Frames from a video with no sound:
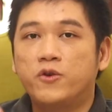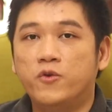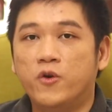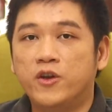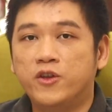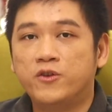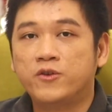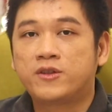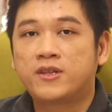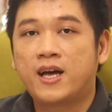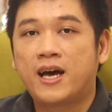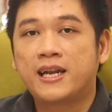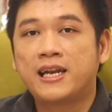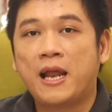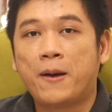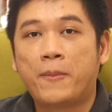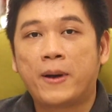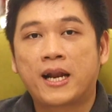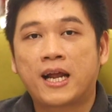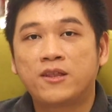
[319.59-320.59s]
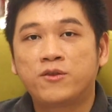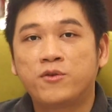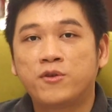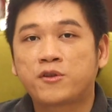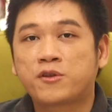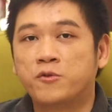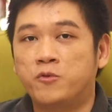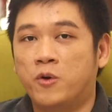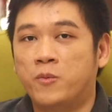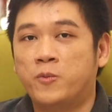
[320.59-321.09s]
dua juta delapan
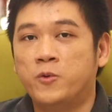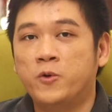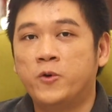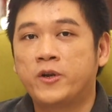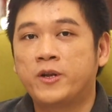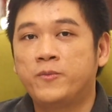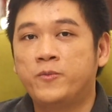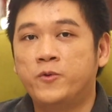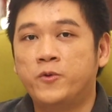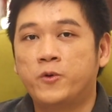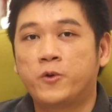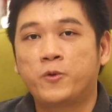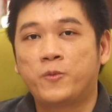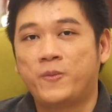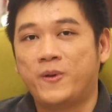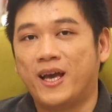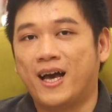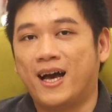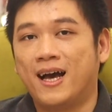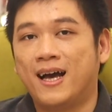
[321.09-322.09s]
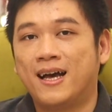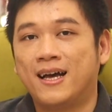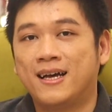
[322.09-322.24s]
ratus dua puluh ribu rupiah.